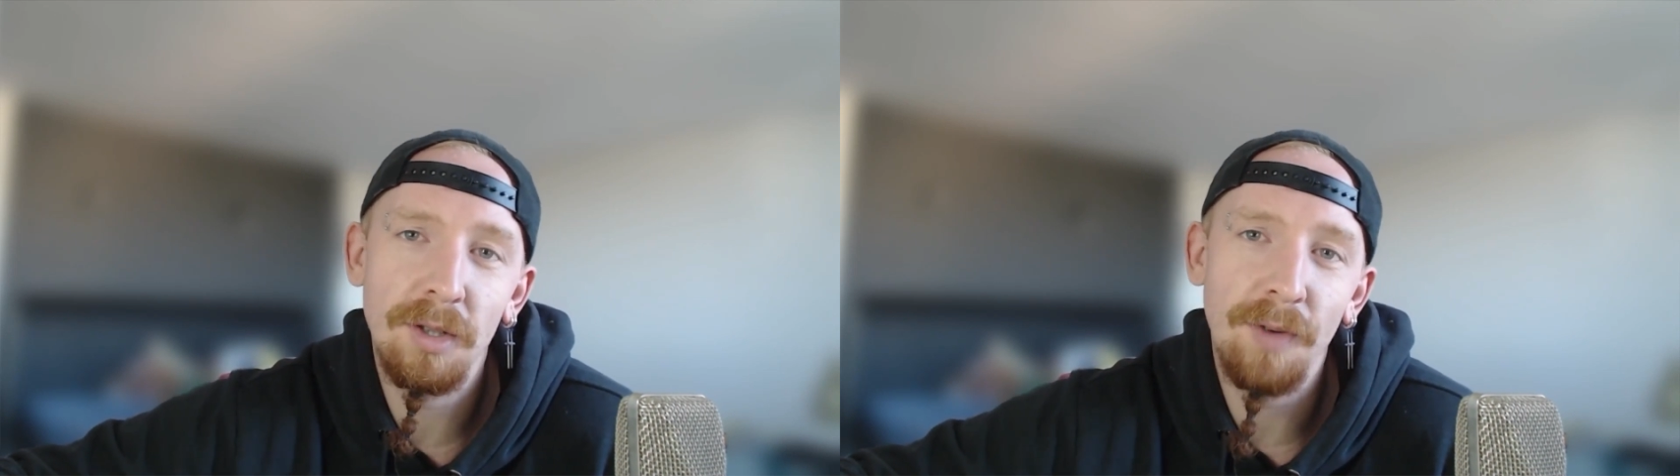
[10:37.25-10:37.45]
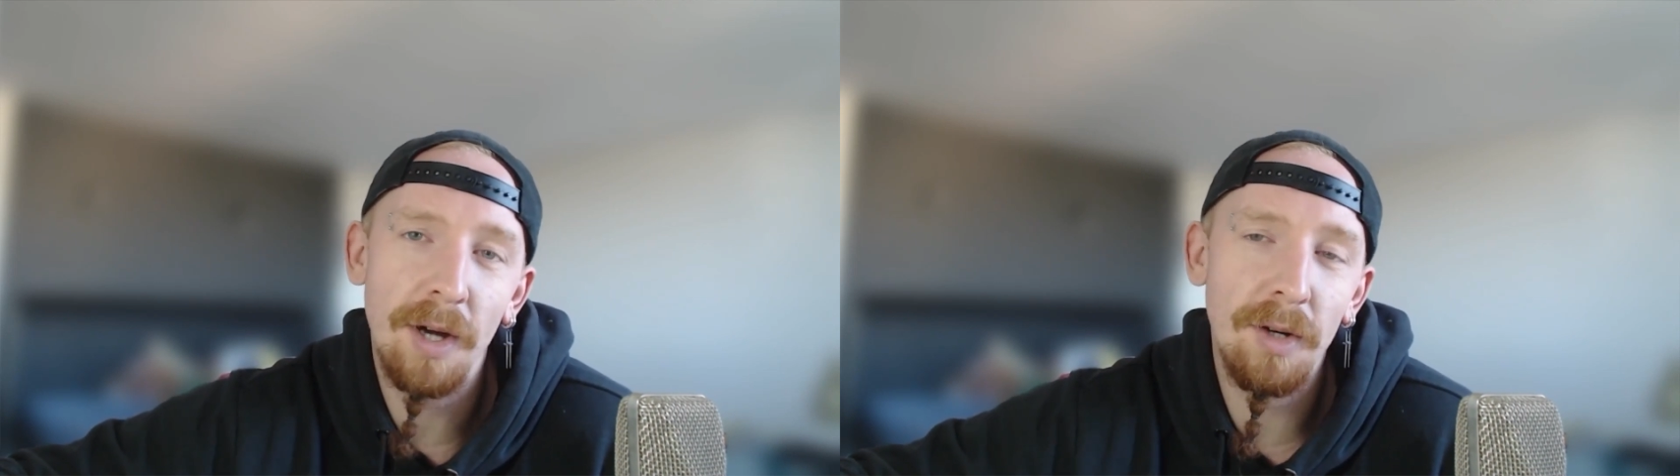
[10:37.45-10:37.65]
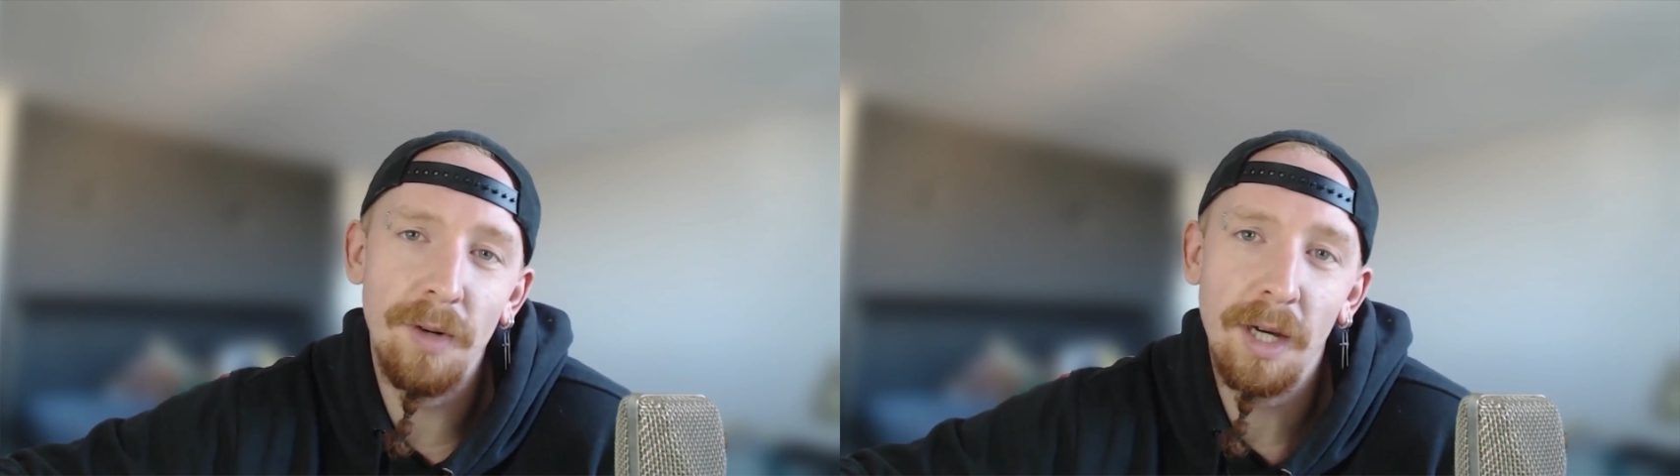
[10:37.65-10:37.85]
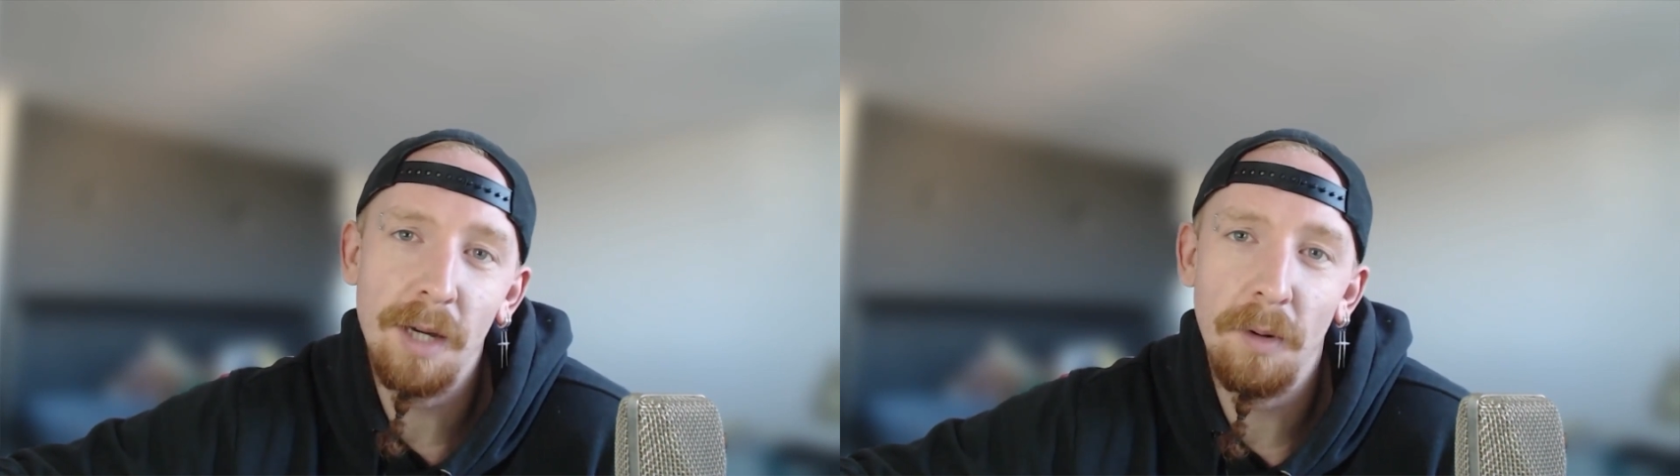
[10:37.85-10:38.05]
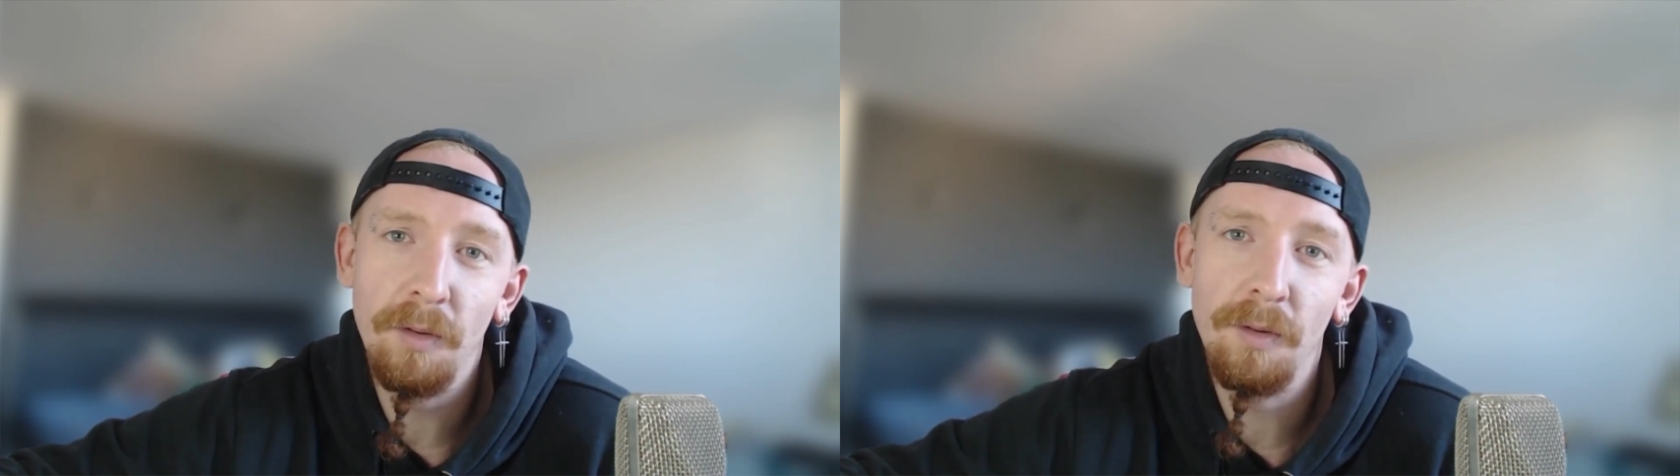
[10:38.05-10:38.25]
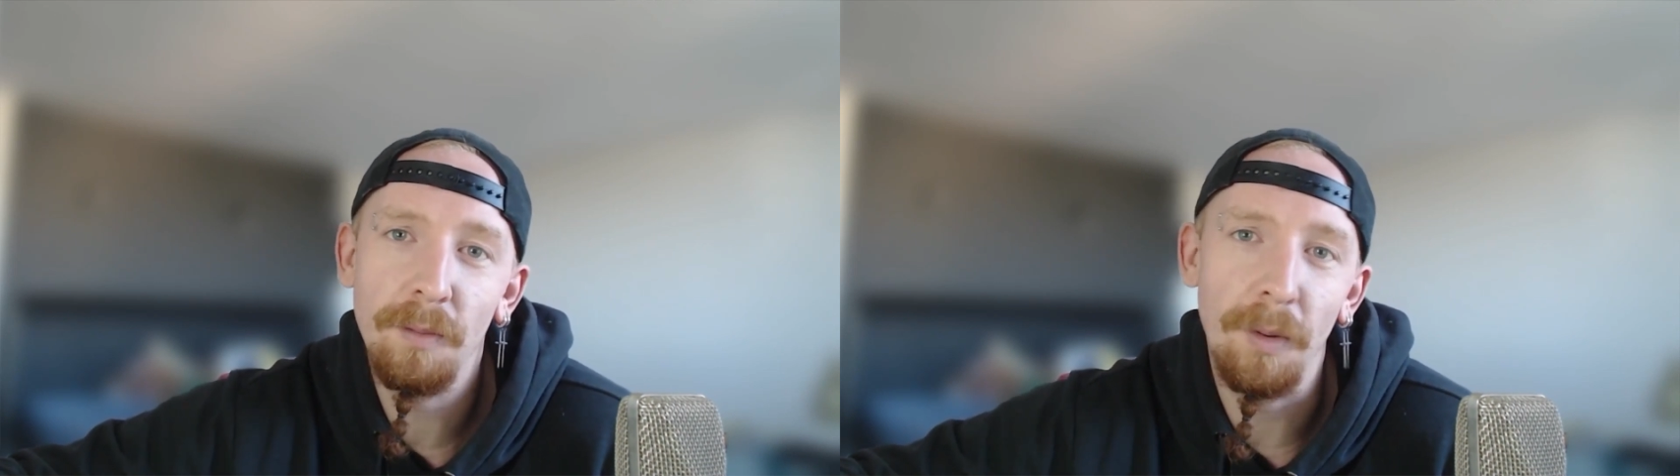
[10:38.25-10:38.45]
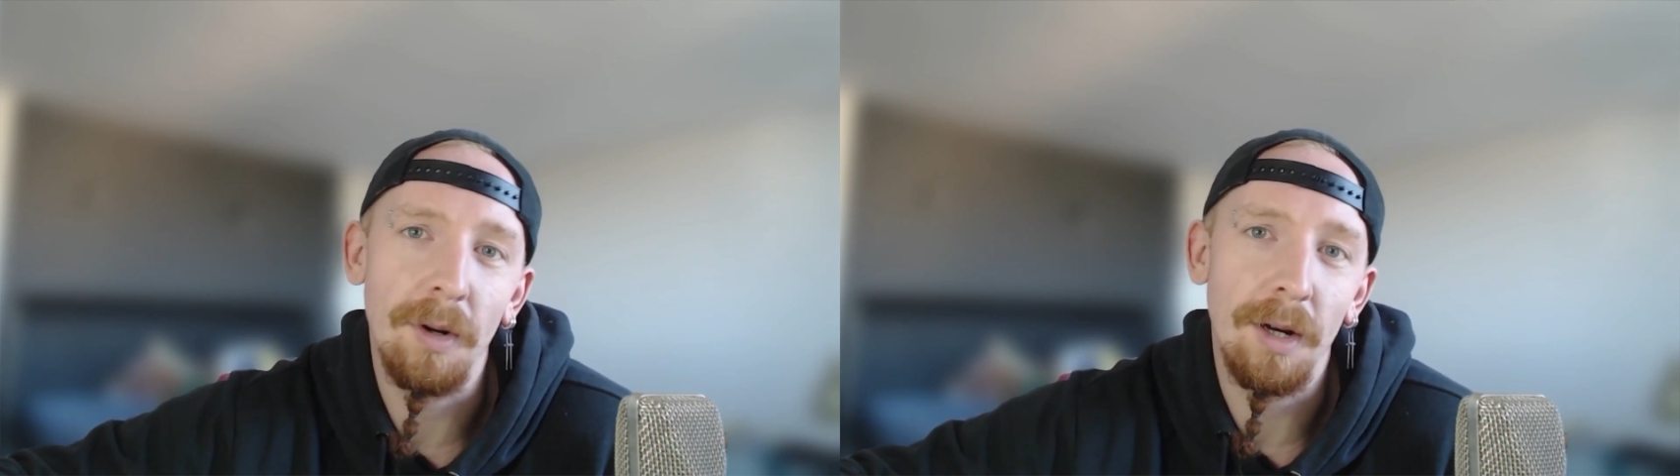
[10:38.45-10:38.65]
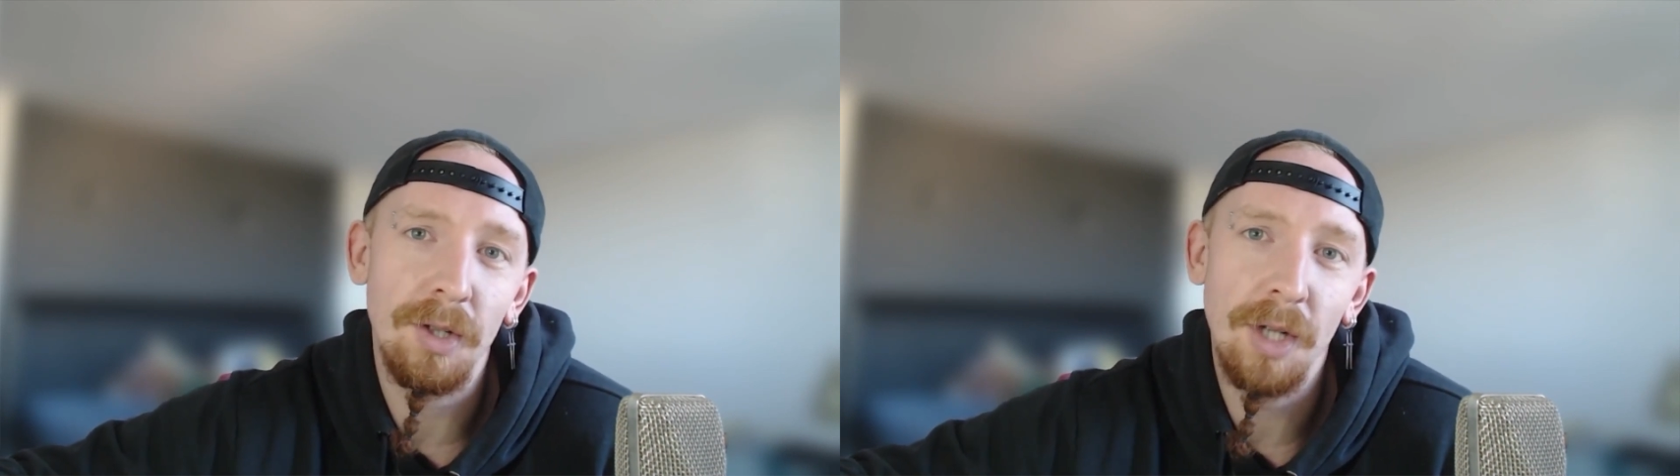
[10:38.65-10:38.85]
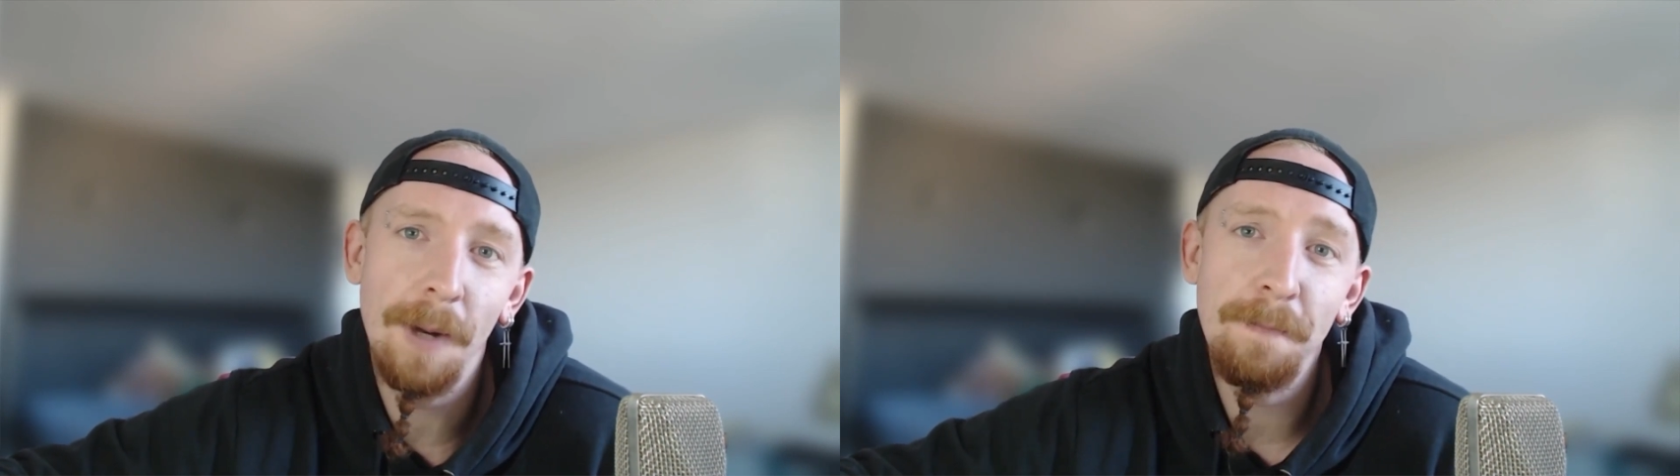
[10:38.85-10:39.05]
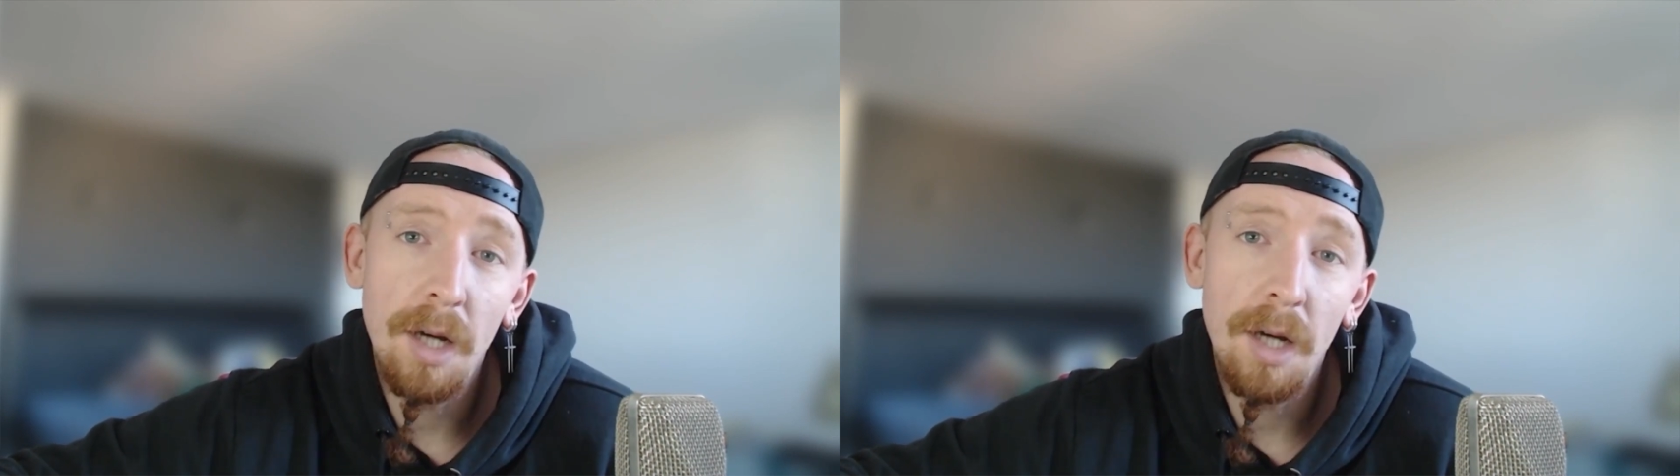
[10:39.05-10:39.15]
z fajną ekipą pograć, nie?